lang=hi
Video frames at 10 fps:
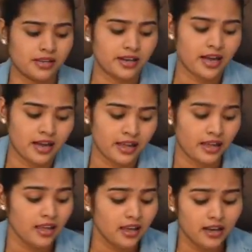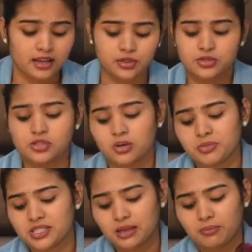मिल रहा है अगर दोस्तों
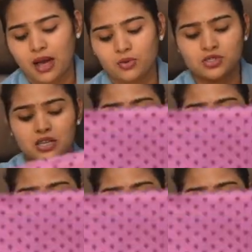हम इसके ब्लाउज़